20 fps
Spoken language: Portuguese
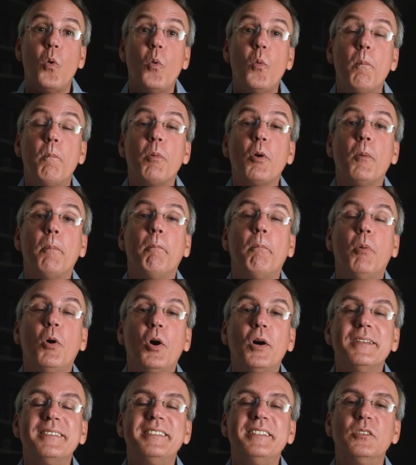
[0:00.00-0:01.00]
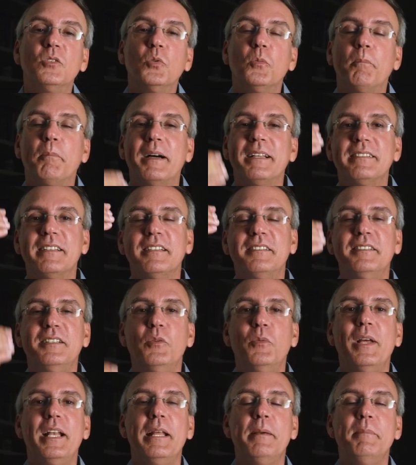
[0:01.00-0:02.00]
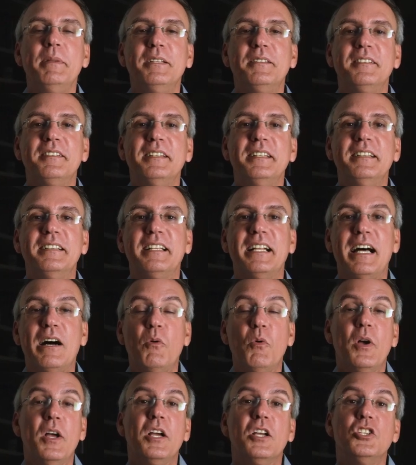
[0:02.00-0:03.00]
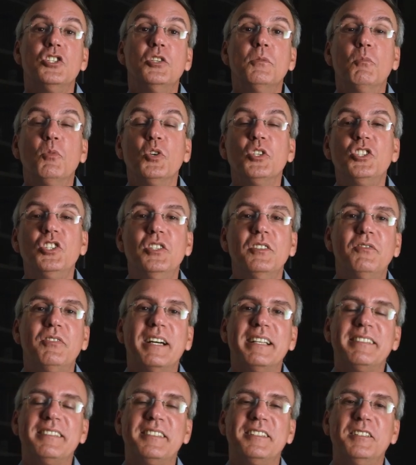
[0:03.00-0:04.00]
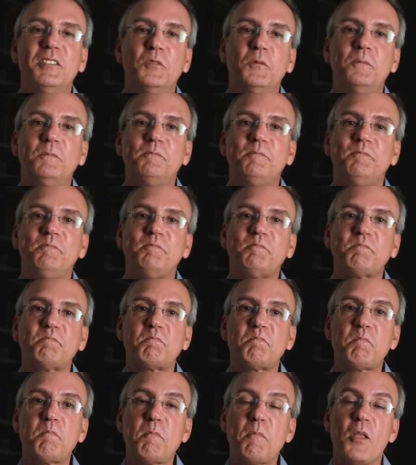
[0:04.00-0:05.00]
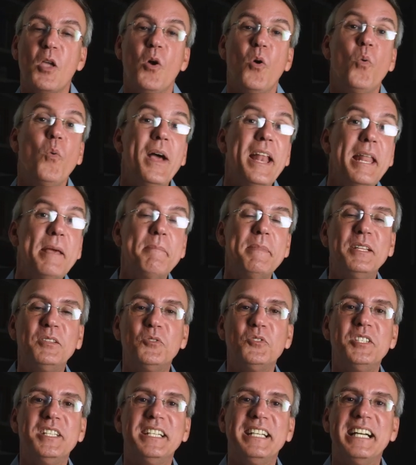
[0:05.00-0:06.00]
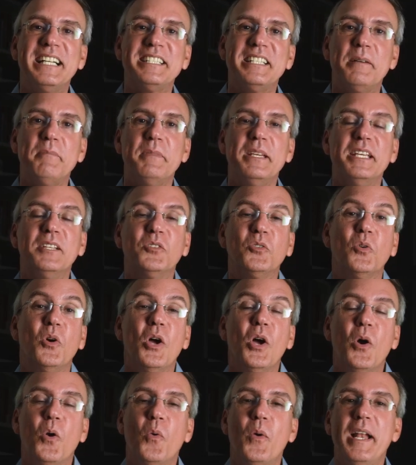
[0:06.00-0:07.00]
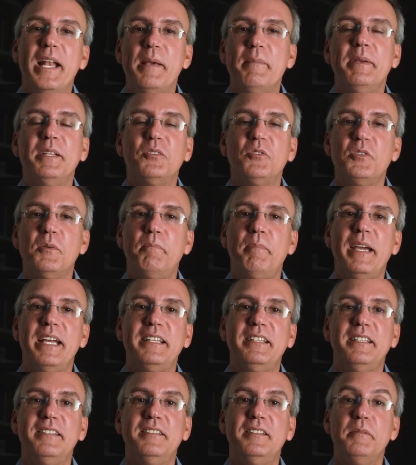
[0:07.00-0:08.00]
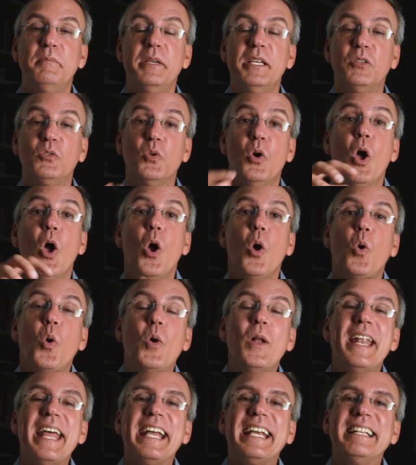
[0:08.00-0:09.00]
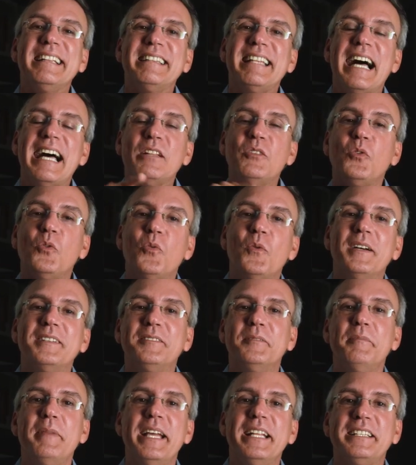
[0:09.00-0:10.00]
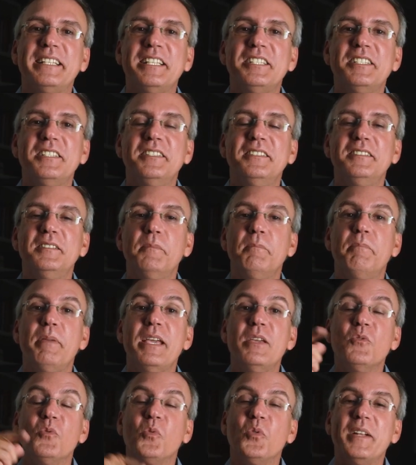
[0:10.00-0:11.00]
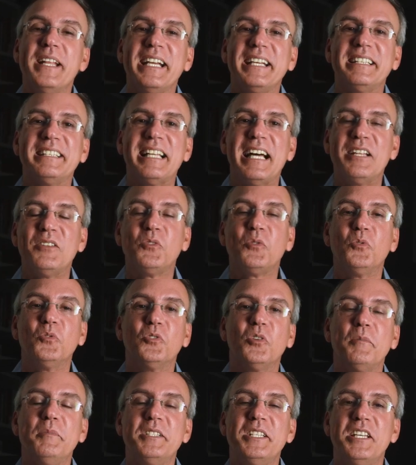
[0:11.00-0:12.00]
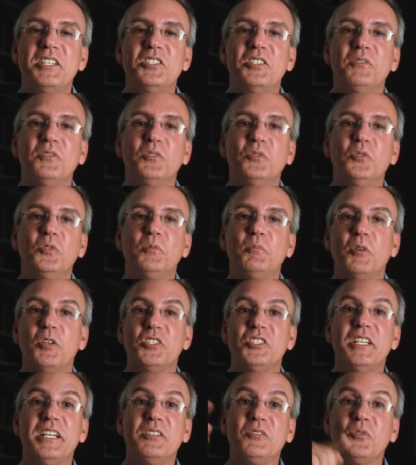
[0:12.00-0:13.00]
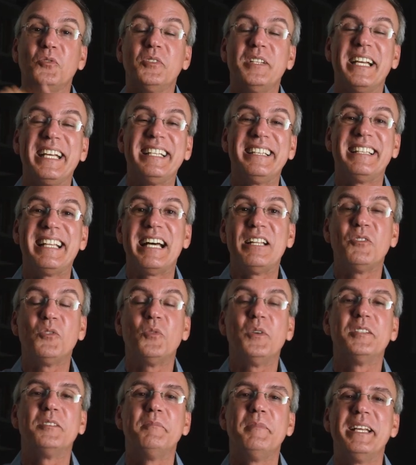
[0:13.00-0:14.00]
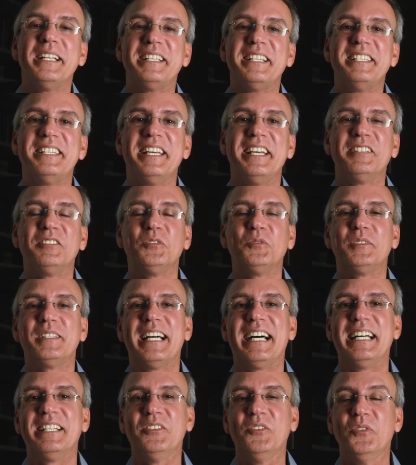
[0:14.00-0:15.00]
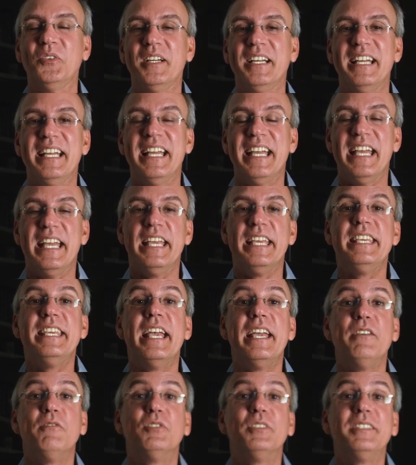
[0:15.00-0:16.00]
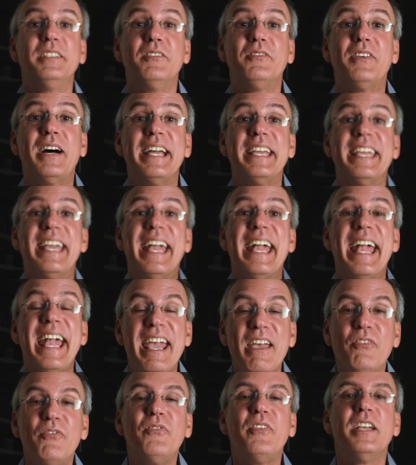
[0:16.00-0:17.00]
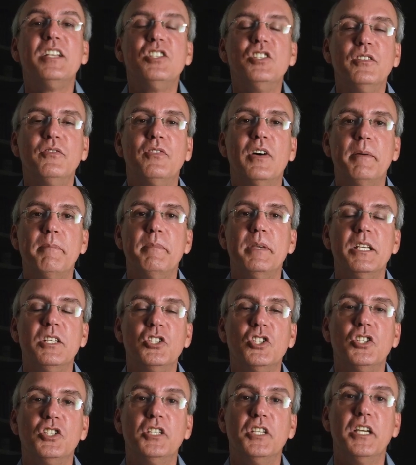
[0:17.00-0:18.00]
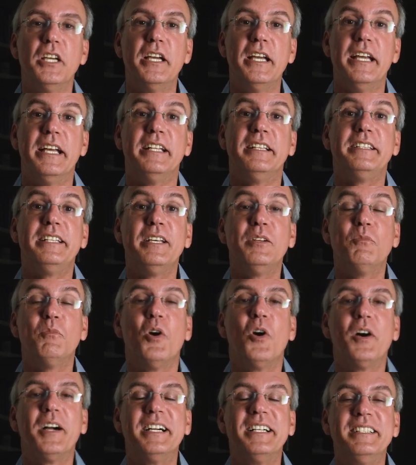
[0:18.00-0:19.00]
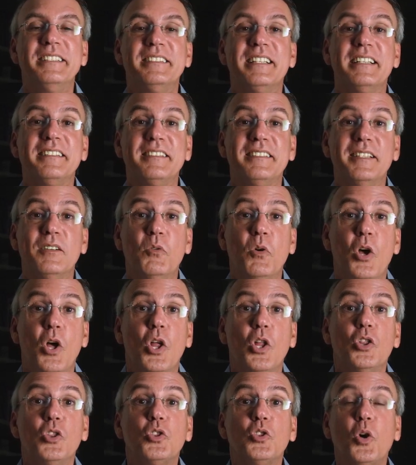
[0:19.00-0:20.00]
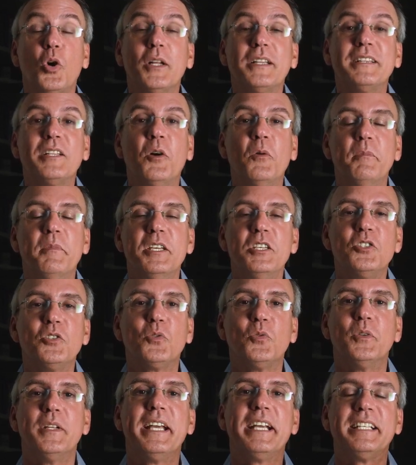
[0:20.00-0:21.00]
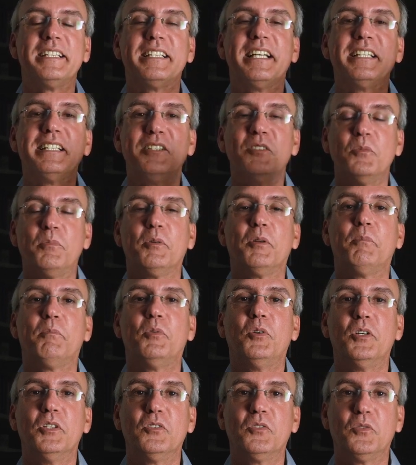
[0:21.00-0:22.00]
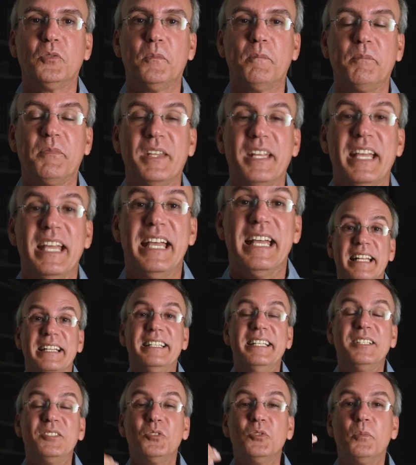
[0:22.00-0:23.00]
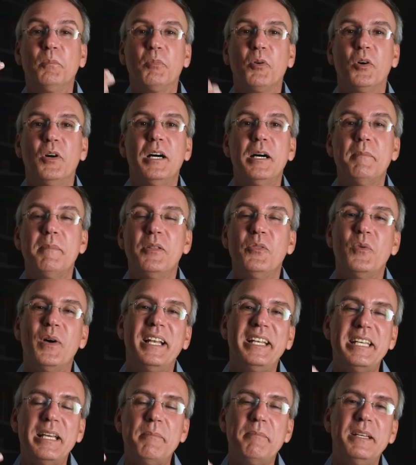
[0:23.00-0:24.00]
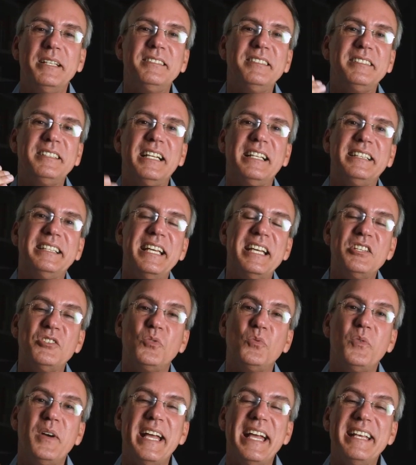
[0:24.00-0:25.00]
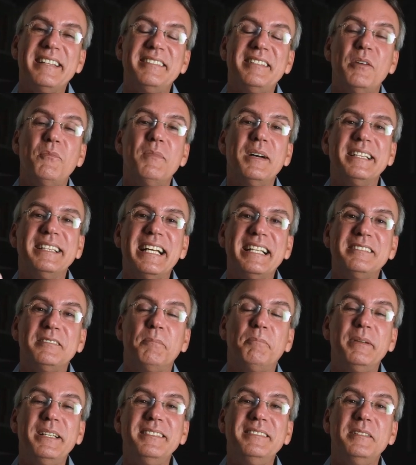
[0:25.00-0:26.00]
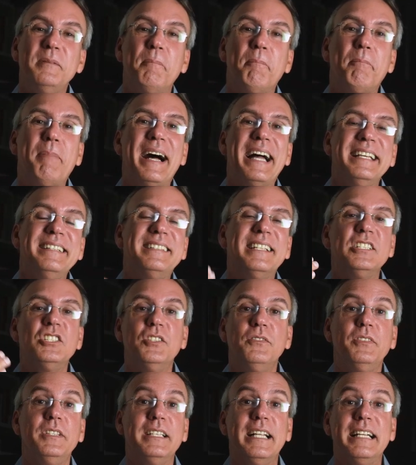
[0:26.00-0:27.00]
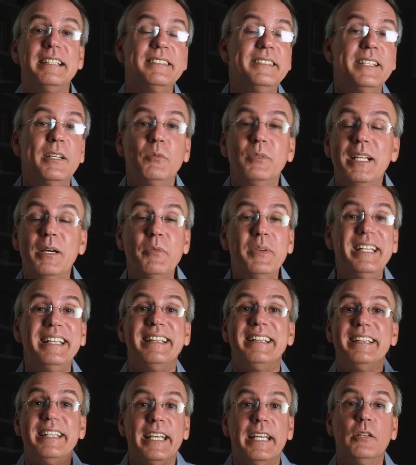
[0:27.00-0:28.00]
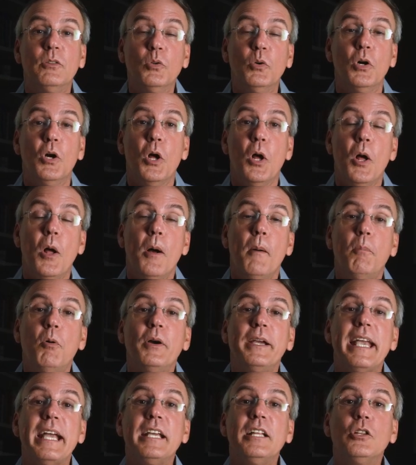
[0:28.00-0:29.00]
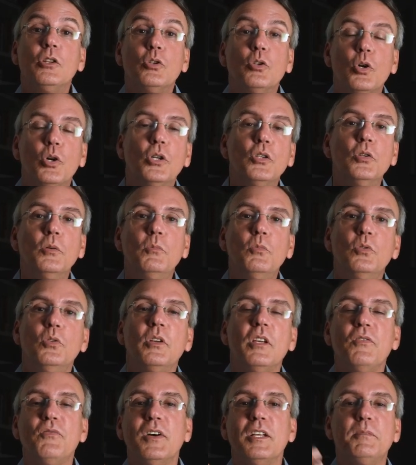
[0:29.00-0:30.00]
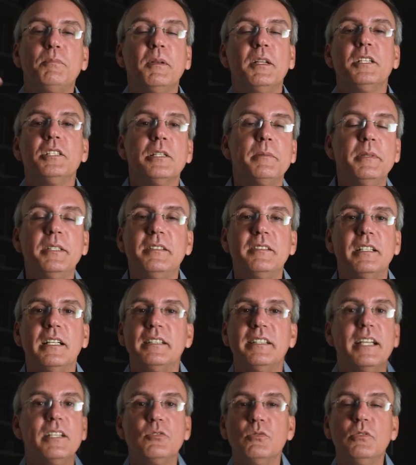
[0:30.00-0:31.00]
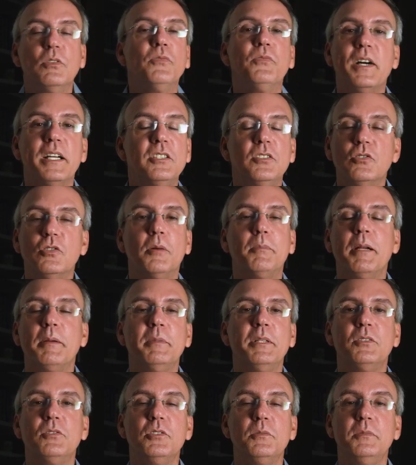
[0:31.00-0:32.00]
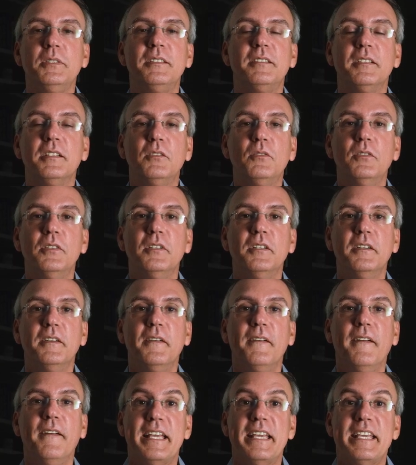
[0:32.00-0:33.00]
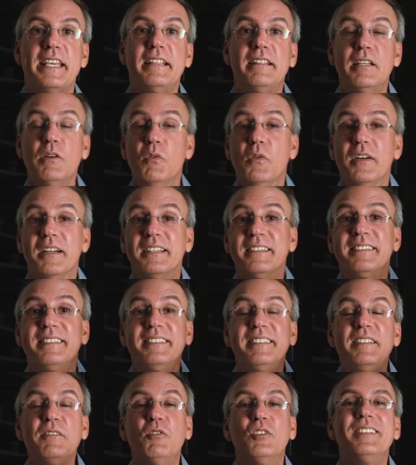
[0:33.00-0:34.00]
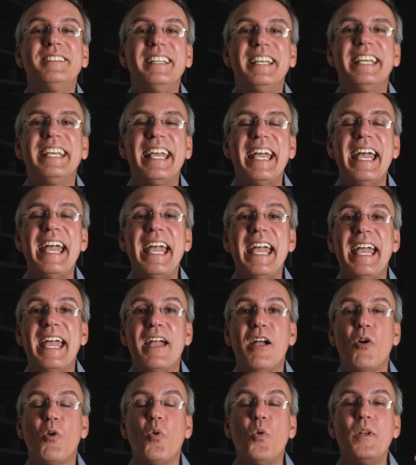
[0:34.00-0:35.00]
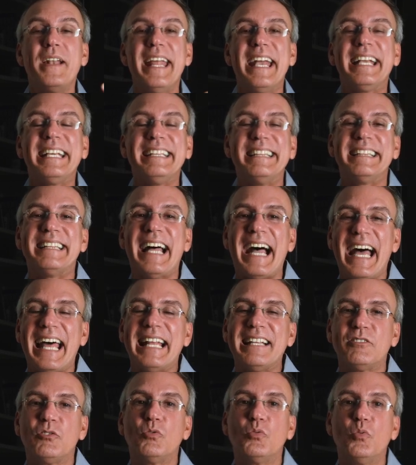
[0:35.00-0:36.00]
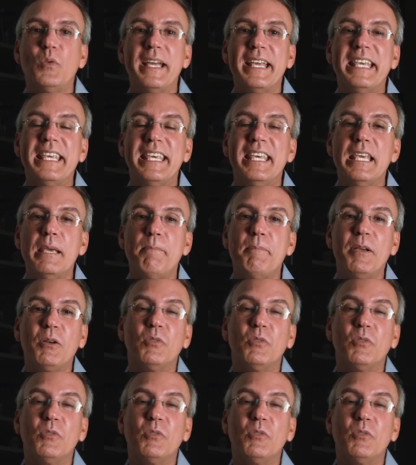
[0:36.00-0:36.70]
o propósito passa a ser o elemento central de motivação, o elemento de engajamento, o elemento de pertencimento, conectado com as metas de desempenho, conectado com os objetivos dos projetos, conectado com as metas de resultado e aí você vai efetivamente ter uma organização totalmente conectada no propósito. Dentro do Proama, no alinhamento estratégico, essa é uma das principais atividades e eu não entendo por que é que todo mundo que faz planejamento estratégico não faz desdobramento de missão. Então, se você quer conectar a sua equipe,